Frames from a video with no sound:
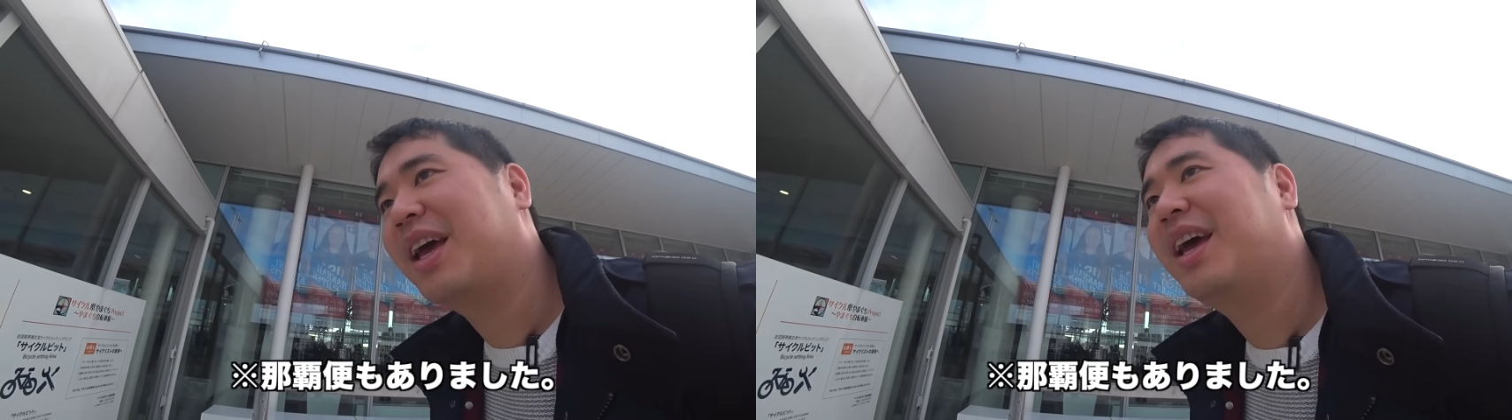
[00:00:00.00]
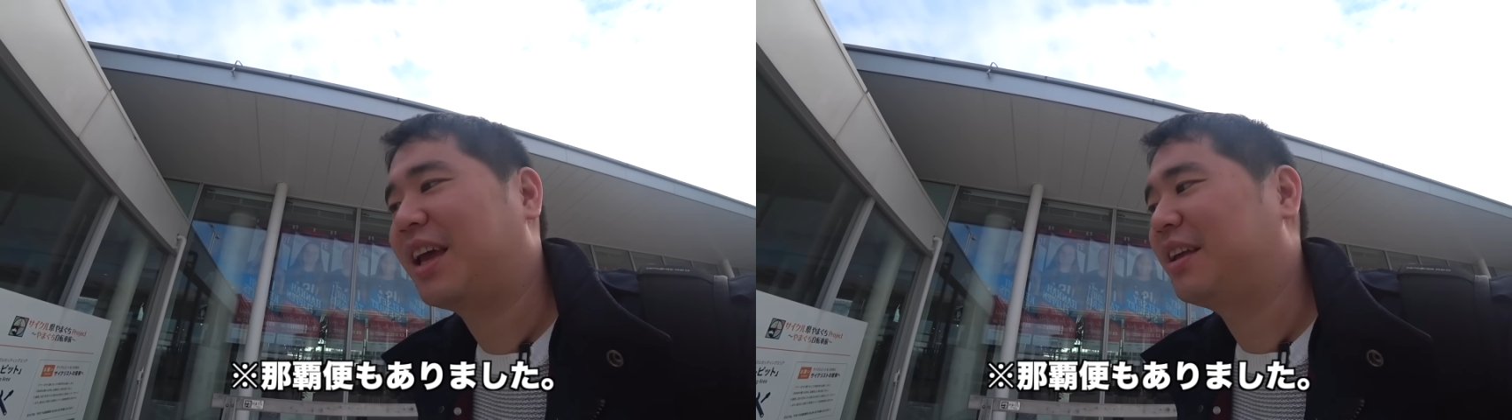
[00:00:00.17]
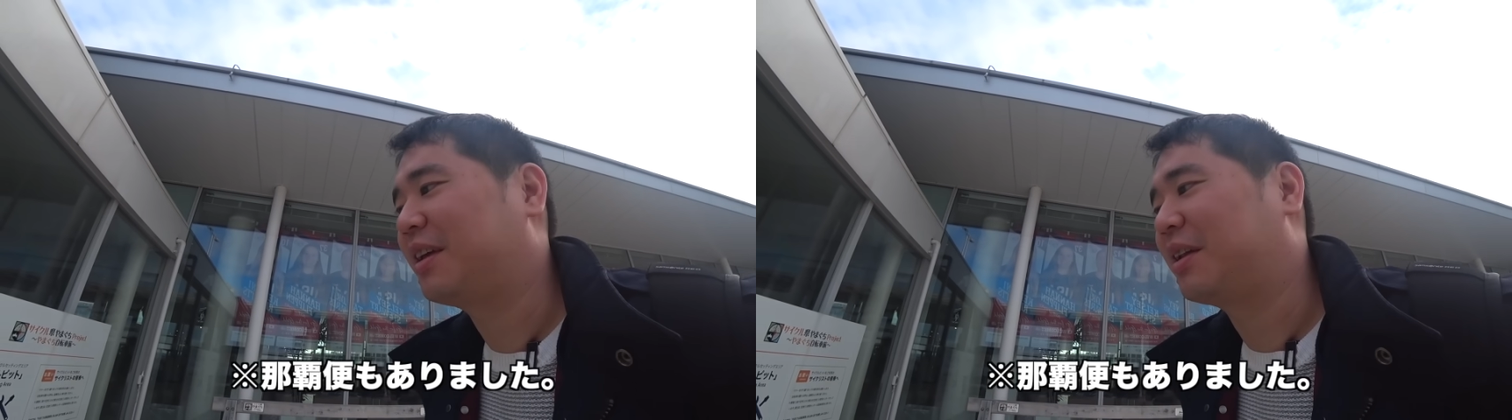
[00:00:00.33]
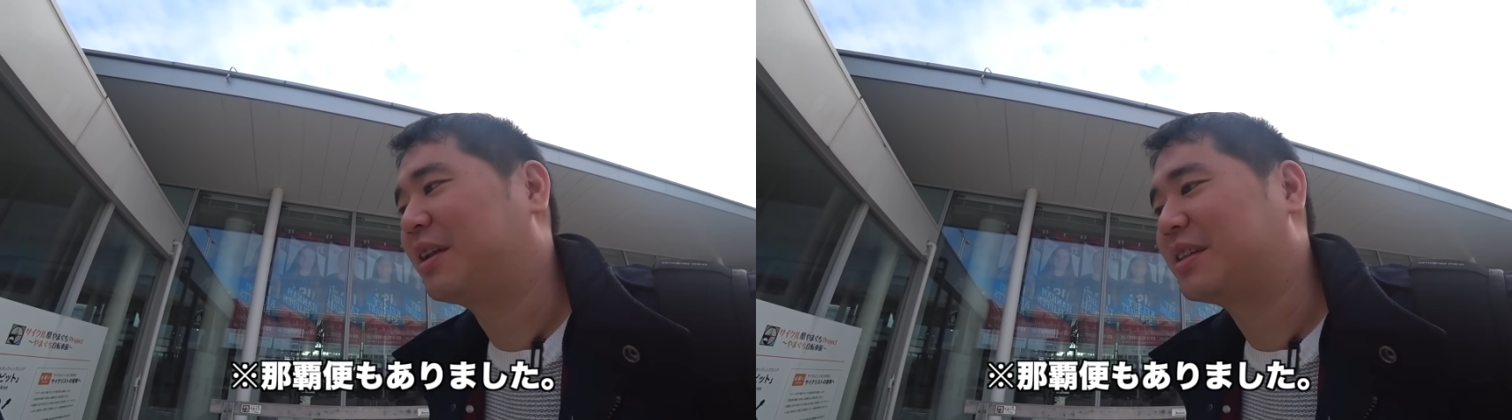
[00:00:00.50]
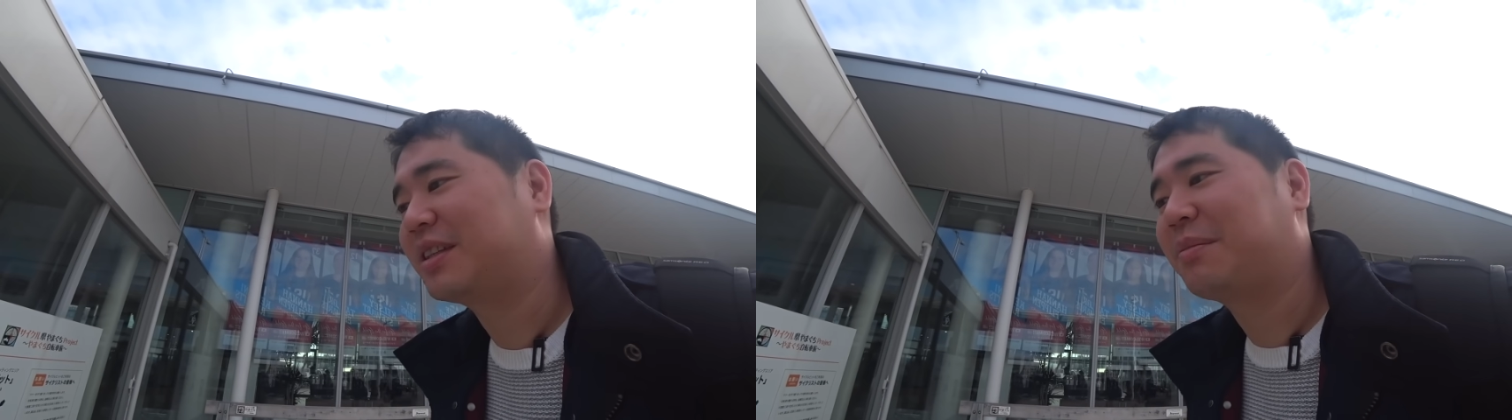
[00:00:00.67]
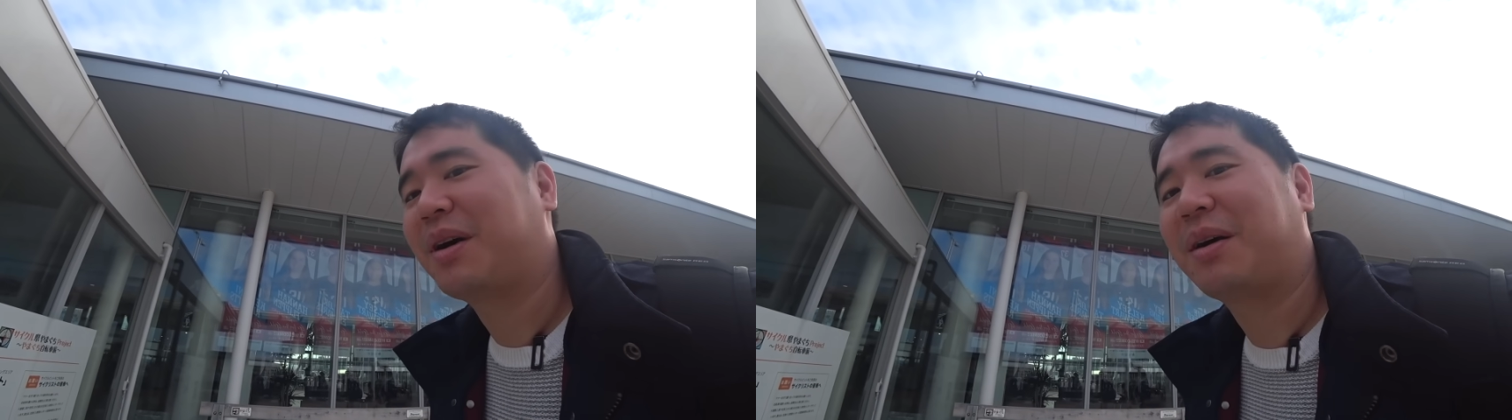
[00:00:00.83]
ANA ので
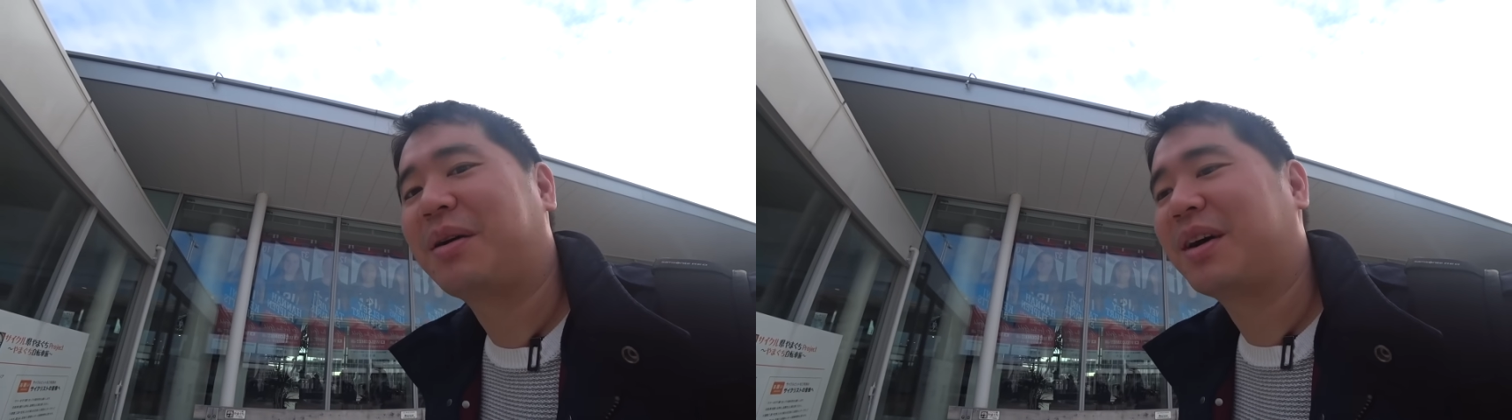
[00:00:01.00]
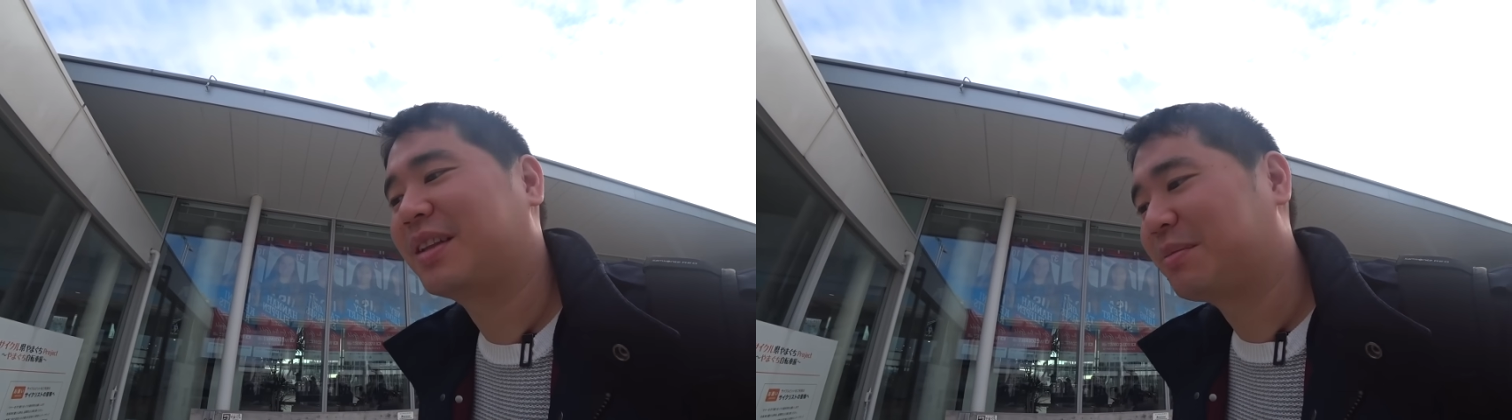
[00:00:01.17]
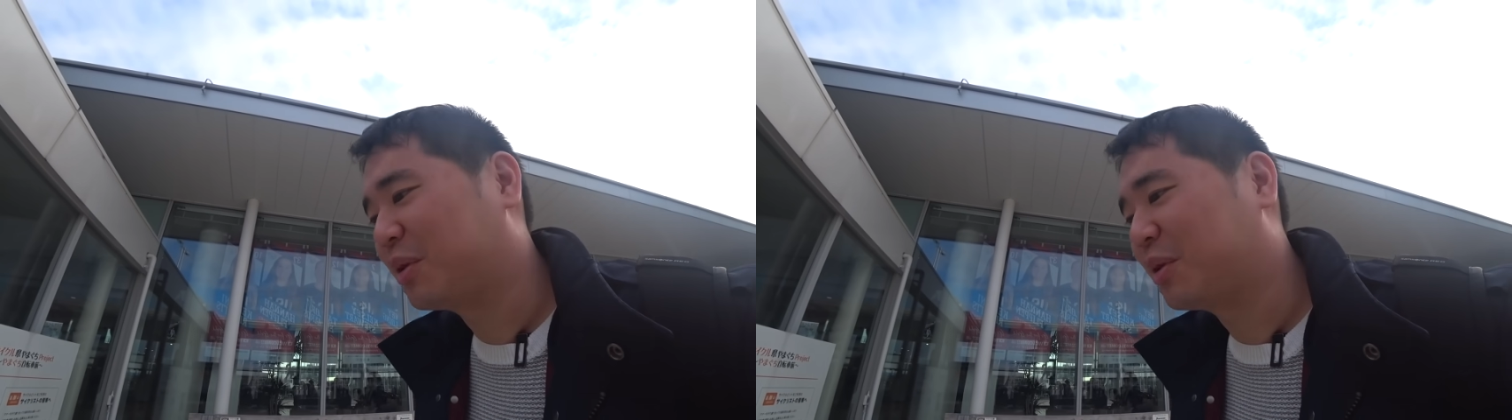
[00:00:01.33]
すね、まあ、